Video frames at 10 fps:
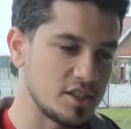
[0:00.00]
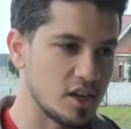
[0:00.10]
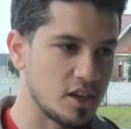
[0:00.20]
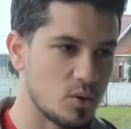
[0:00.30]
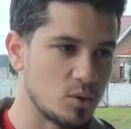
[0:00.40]

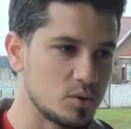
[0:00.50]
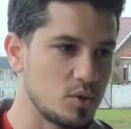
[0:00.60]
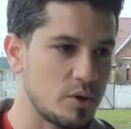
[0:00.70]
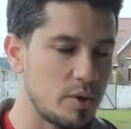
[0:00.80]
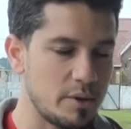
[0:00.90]
chica de
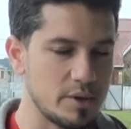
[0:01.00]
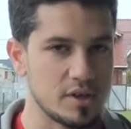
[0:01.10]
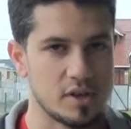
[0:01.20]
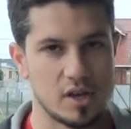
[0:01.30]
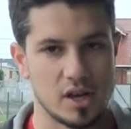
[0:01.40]
juventud de
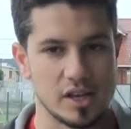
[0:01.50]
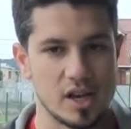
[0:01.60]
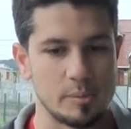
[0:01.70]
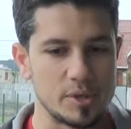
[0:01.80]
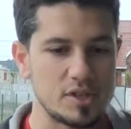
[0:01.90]
Babi y
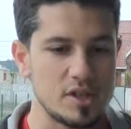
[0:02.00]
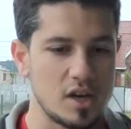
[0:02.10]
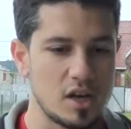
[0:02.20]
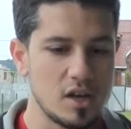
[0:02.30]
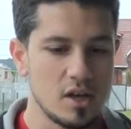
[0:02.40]
la,
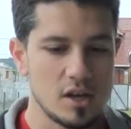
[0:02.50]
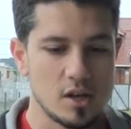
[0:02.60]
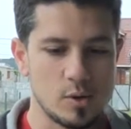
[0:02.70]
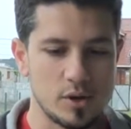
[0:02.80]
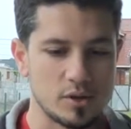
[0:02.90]
piscina.
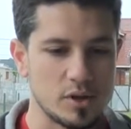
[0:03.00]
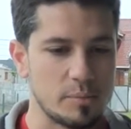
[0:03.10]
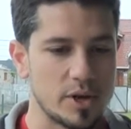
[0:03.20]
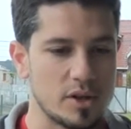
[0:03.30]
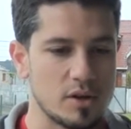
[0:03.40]
Y bueno, este
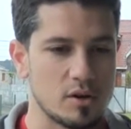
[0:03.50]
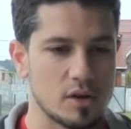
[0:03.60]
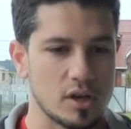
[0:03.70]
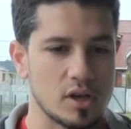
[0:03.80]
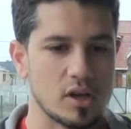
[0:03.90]
predio
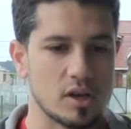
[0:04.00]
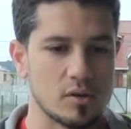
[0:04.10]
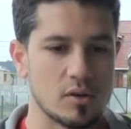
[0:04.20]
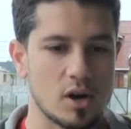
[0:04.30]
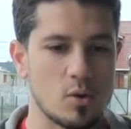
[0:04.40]
que, nos da